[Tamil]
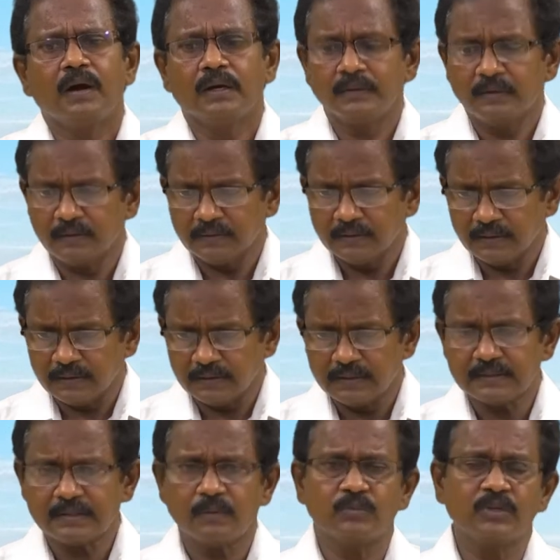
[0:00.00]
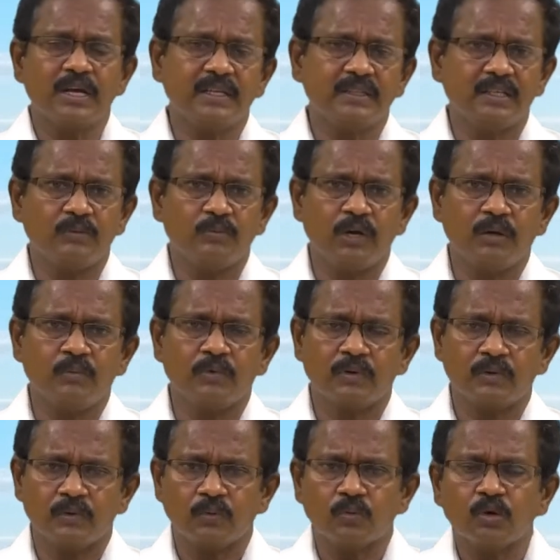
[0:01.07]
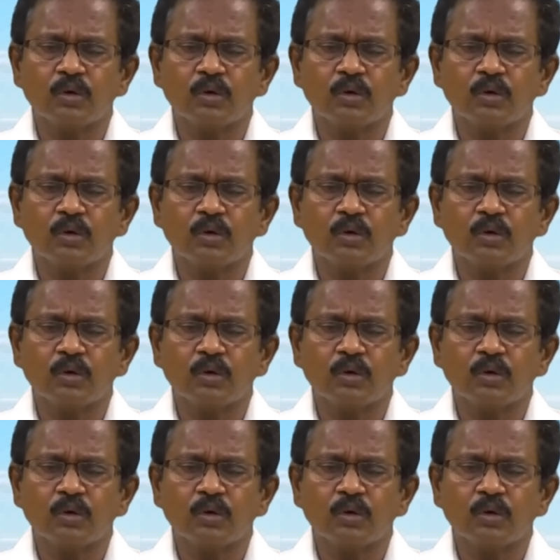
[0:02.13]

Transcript: அது வந்து இந்த சமுதாயத்துக்கு பயன்படணும்